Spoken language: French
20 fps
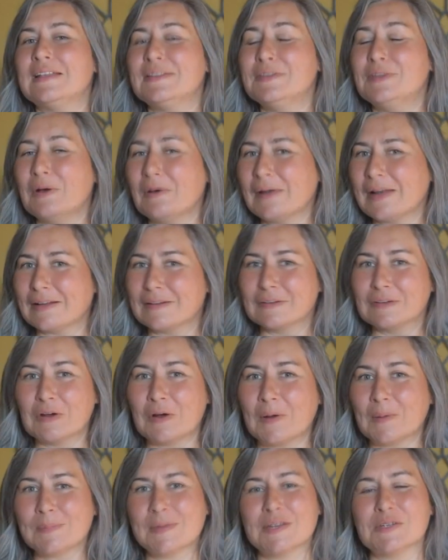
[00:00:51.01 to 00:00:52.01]
dans la
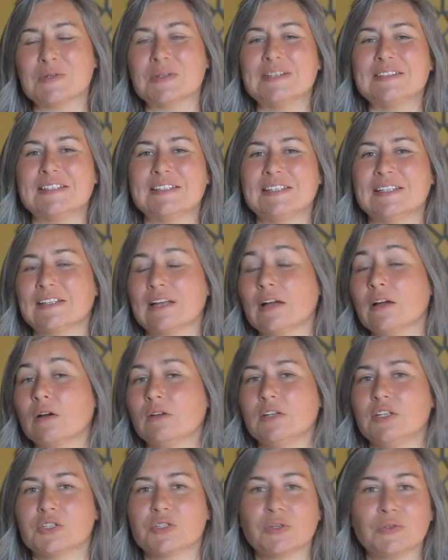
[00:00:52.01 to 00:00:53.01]
grande majorité des cas,
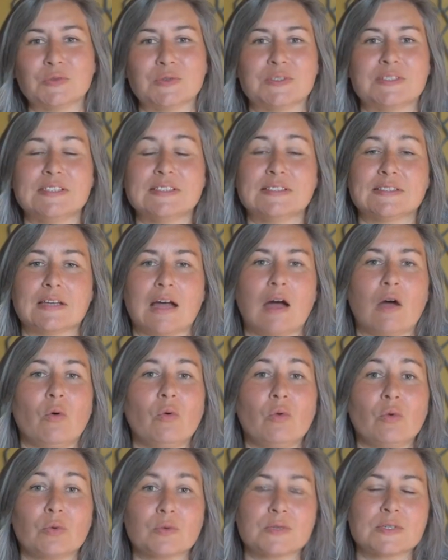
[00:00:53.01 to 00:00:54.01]
quand les gens nous disent ça,
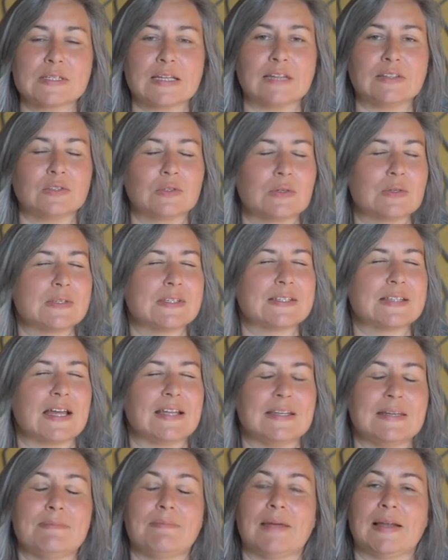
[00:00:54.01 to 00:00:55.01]
on constate que
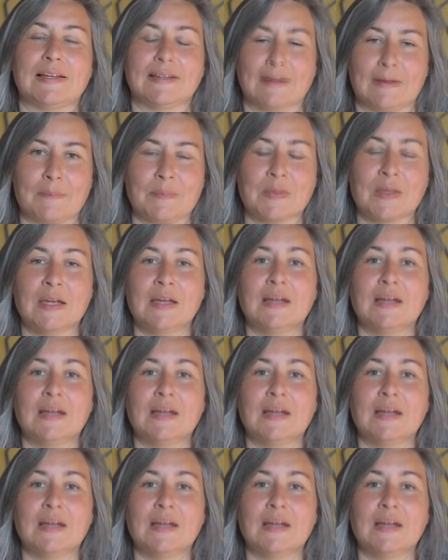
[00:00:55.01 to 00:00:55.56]
ça n'est pas le cas.